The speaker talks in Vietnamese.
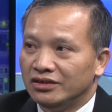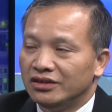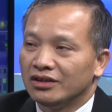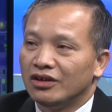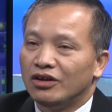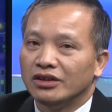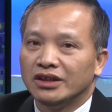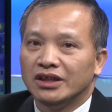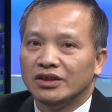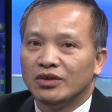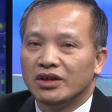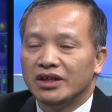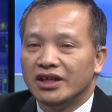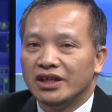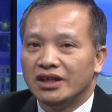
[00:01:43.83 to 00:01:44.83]
Trước đó thì tôi
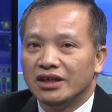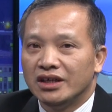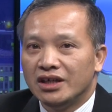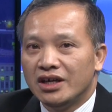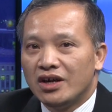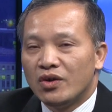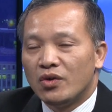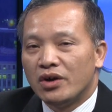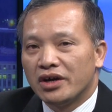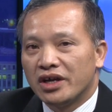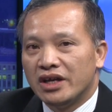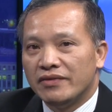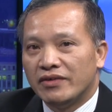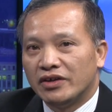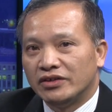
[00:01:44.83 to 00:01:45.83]
đã đến Hoa
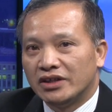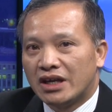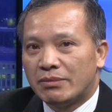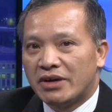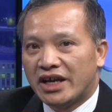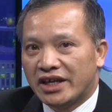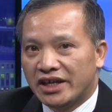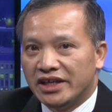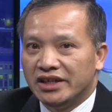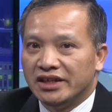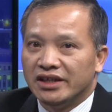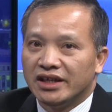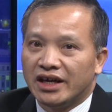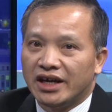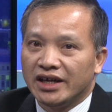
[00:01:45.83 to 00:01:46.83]
Kỳ vào những năm 2000,
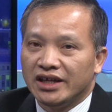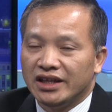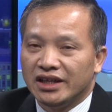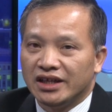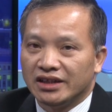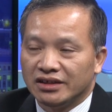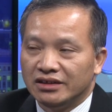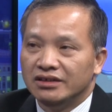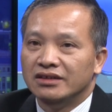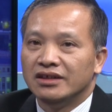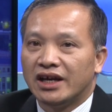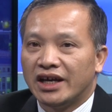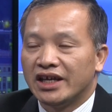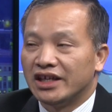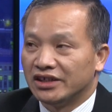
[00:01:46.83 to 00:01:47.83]
2004,
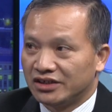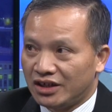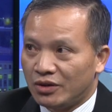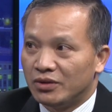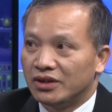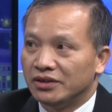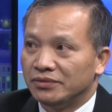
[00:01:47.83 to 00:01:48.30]
2006.